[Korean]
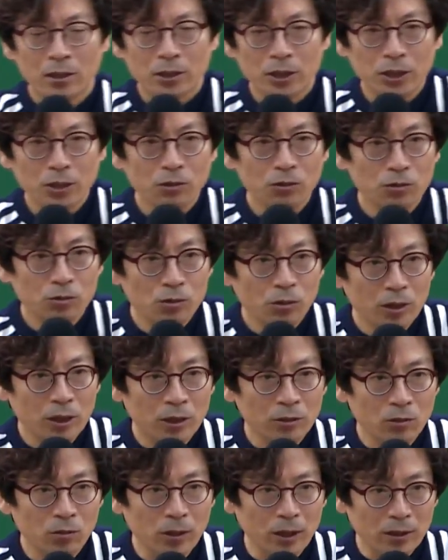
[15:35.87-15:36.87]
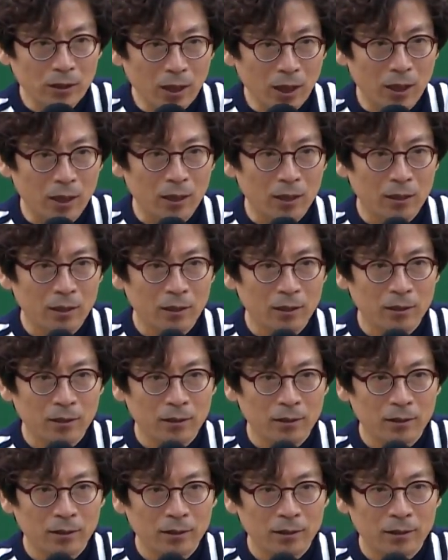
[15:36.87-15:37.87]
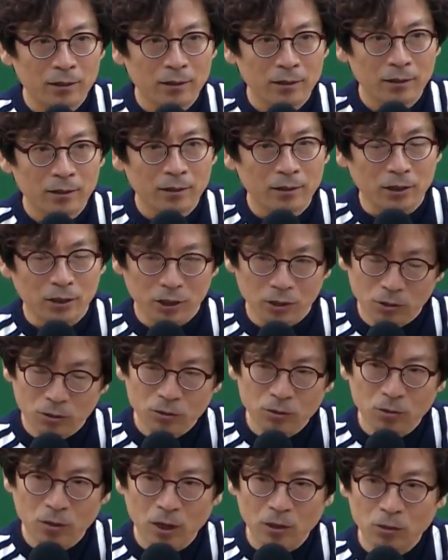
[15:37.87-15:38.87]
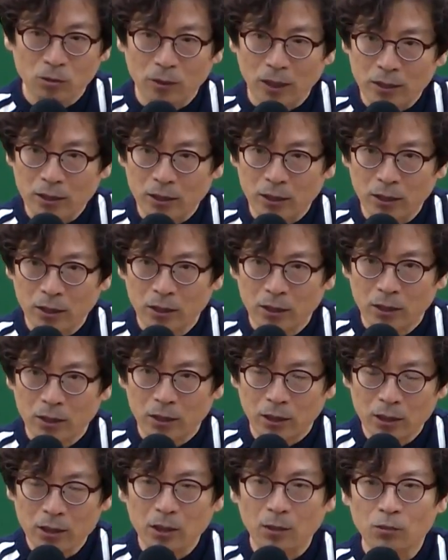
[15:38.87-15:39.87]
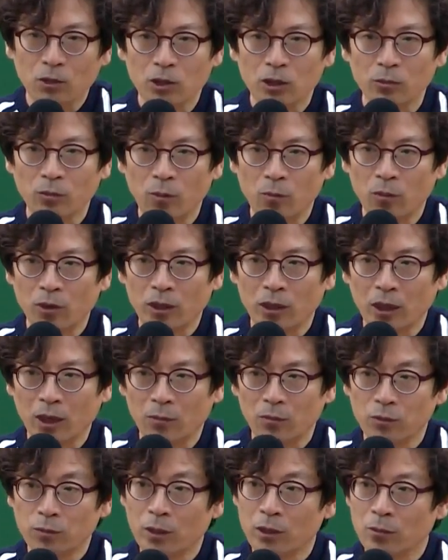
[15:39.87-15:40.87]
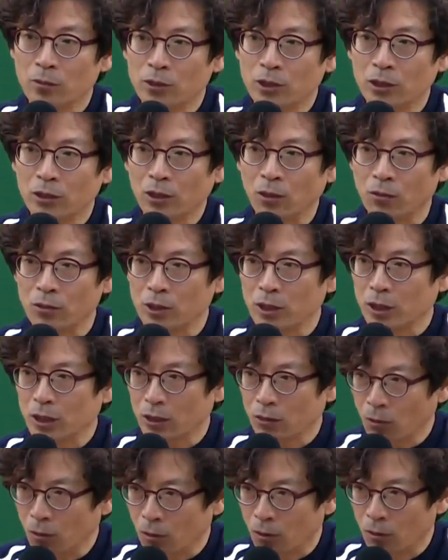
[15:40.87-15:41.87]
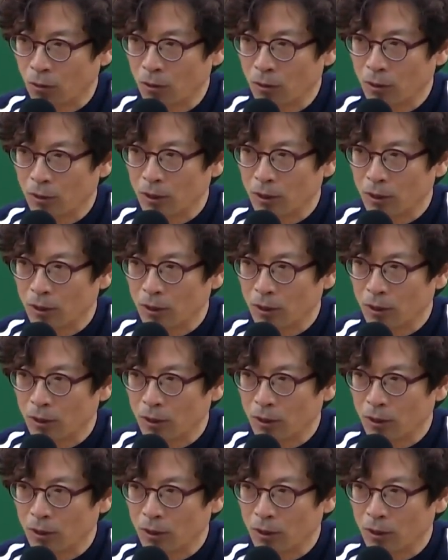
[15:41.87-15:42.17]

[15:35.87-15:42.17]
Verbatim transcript: 신규 등록이랑 똑같다. 그러니까 신규 등록하고 똑같이 인접토지 번번에다가 부번을 붙이는 게 원칙이고